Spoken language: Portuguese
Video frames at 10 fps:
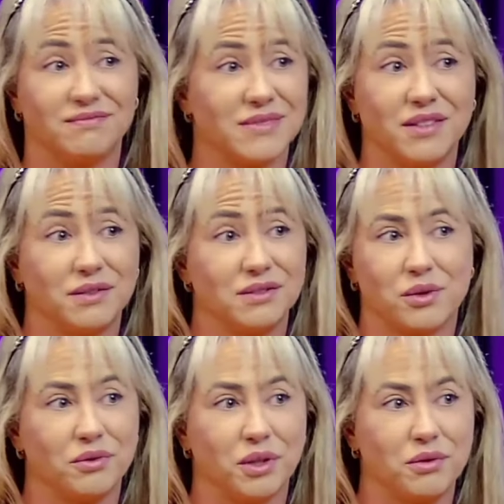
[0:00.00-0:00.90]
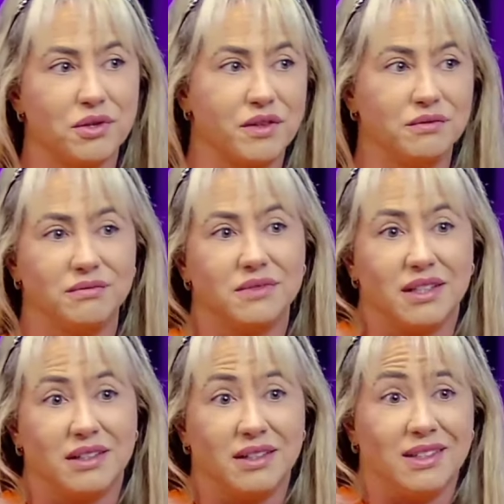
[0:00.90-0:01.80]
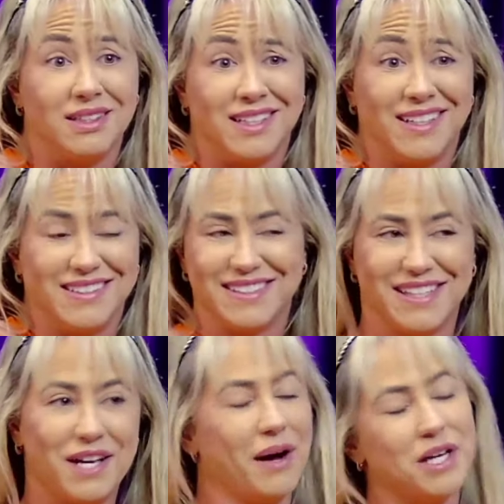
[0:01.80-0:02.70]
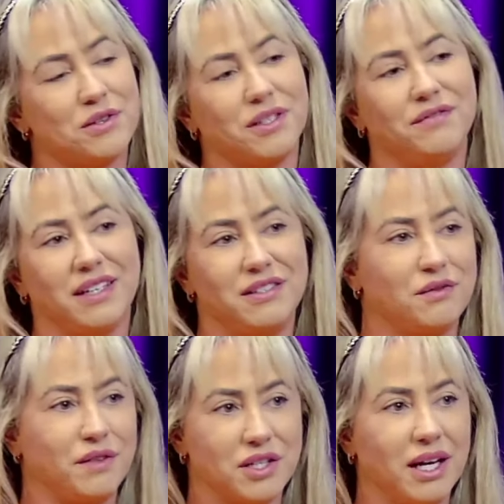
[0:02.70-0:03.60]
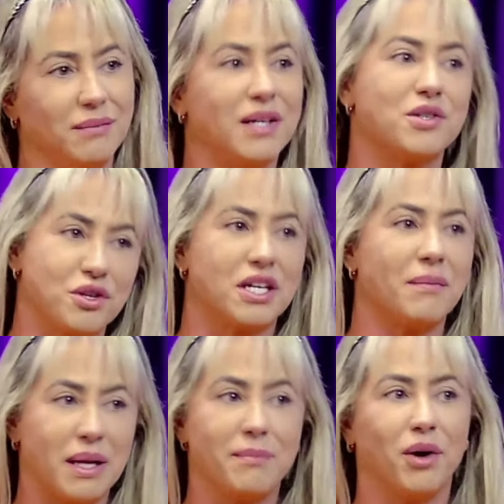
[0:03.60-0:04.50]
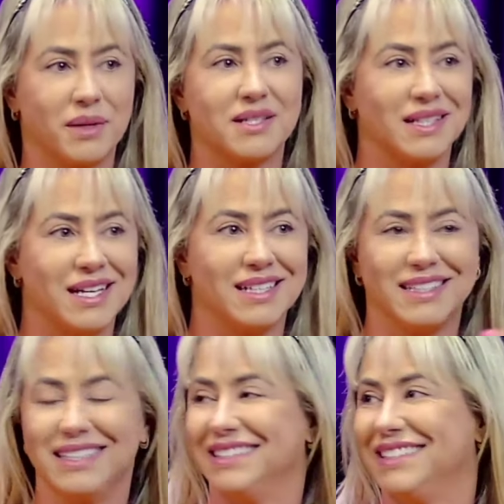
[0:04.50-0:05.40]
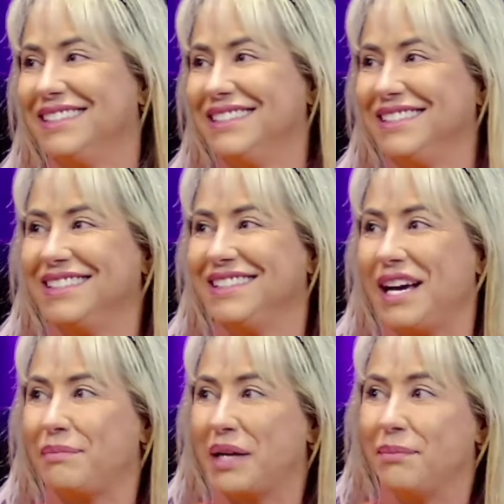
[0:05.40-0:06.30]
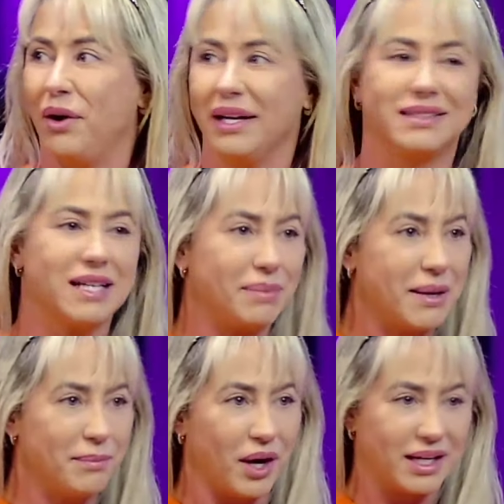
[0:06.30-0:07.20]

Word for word: Entendeu? Os conteúdos vão. Eu acho que vai se fechar. Mas hoje é a Playboy brasileira, né? É. É a Playboy. Cadê a Playboy?